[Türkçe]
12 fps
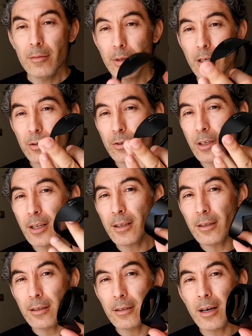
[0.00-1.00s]
parasole
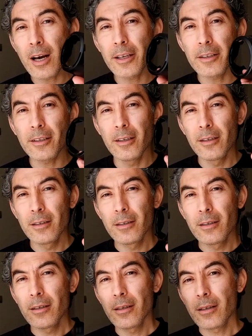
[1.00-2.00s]
ayrı.
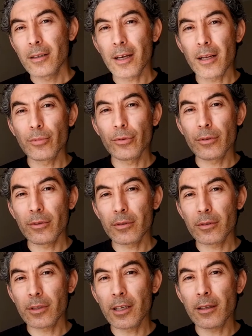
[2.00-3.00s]
Yani bu
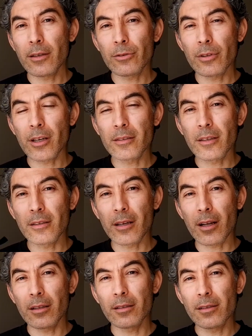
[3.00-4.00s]
kitle olarak satın
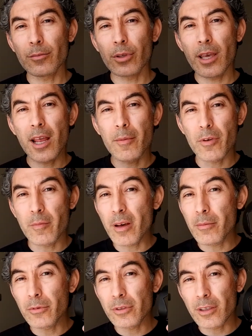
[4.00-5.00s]
aldığınızda bu gelmiyor.
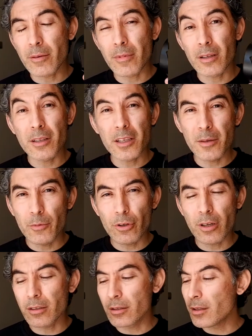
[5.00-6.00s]
Ben bunu zamanında
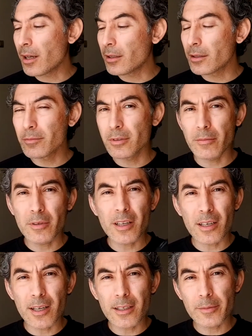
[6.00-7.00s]
2016'da aldığım zaman
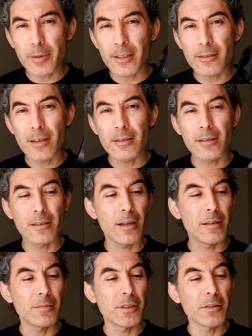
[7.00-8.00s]
AliExpress'ten satın
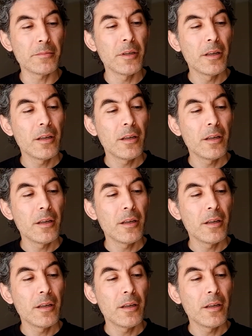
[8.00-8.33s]
almıştım.